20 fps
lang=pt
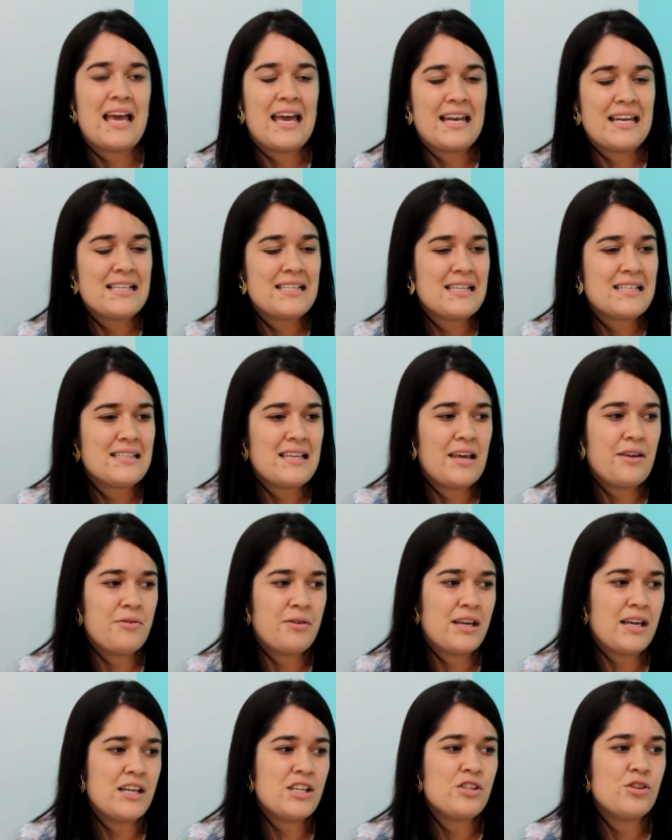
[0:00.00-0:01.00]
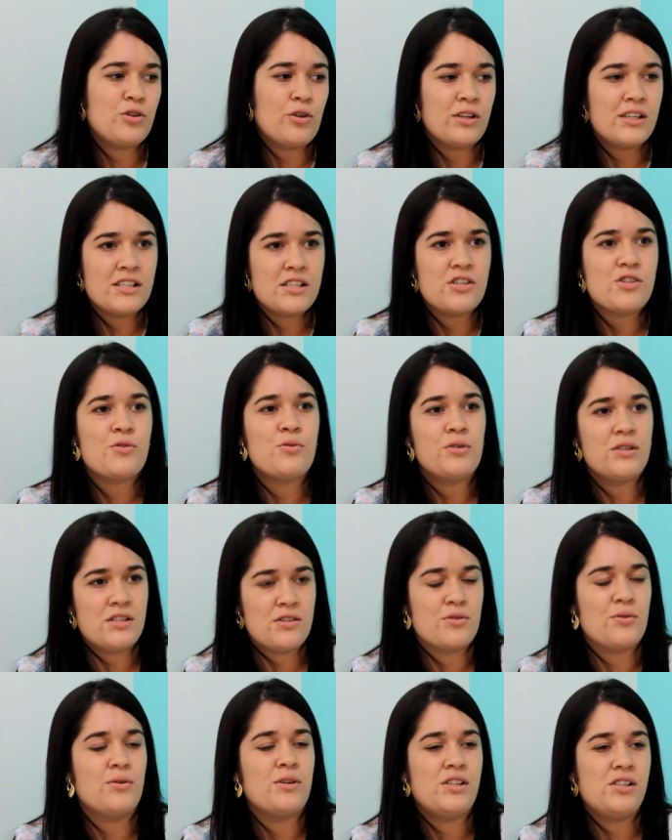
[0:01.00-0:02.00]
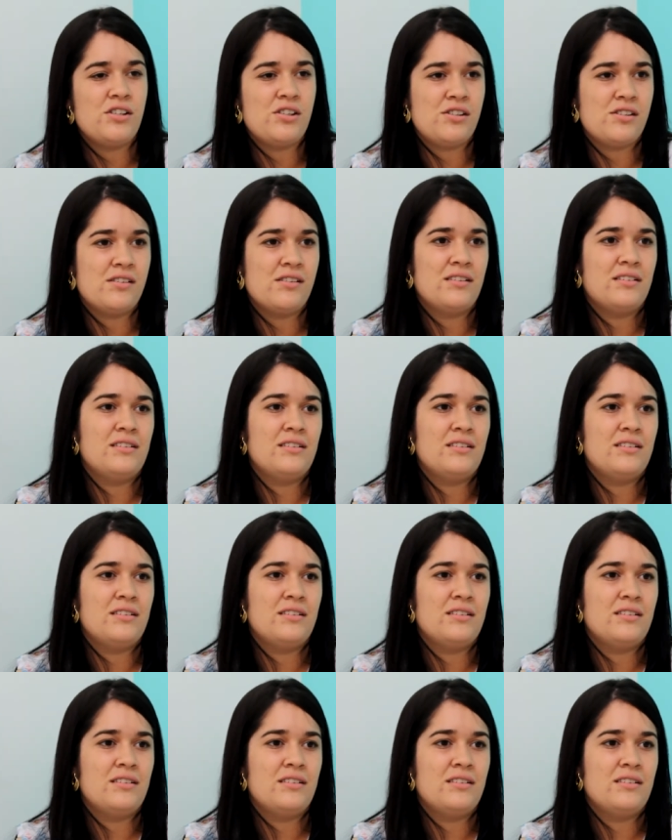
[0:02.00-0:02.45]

É necessário que as, todas as condições